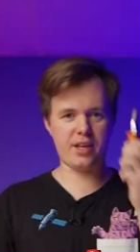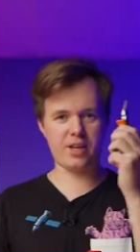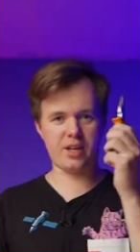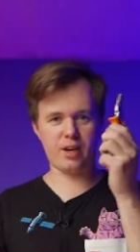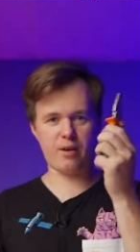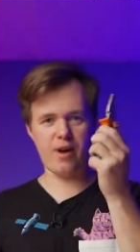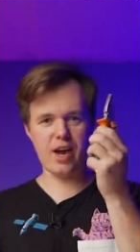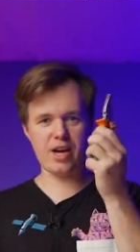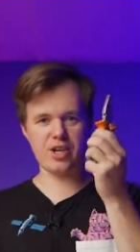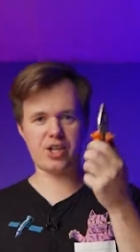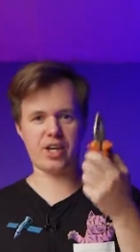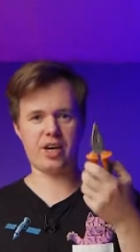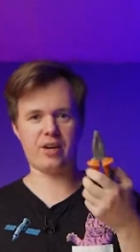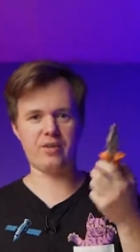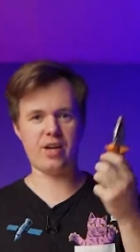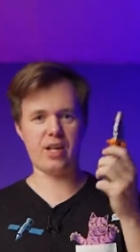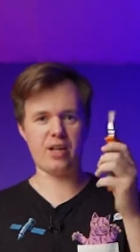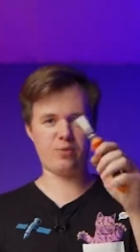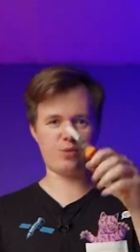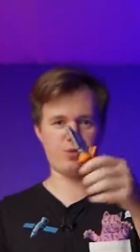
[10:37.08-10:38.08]
открывашка.
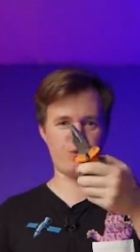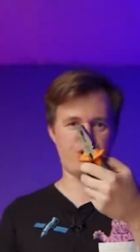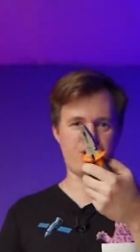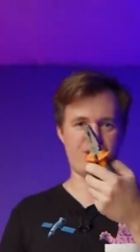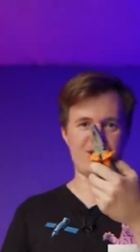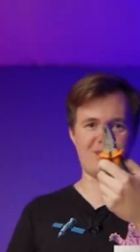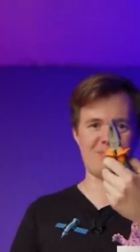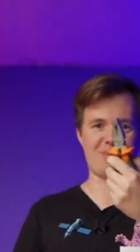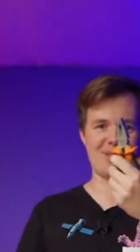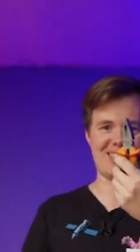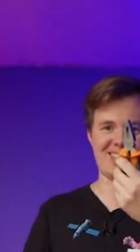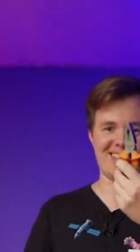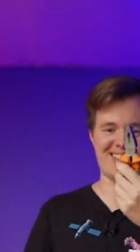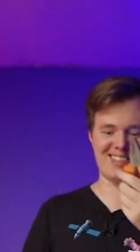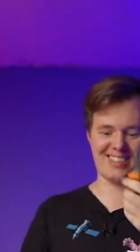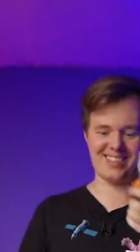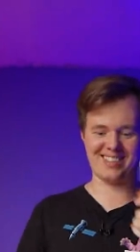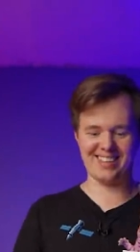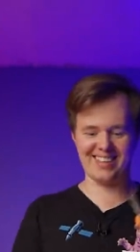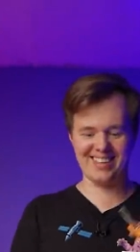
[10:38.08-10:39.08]
В данном случае это
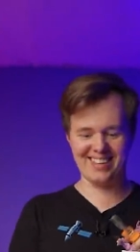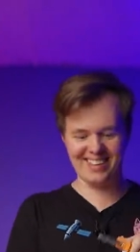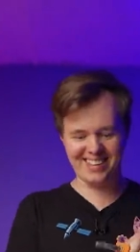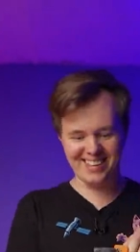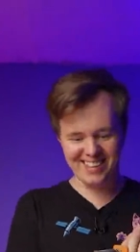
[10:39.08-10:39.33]
пассатижи.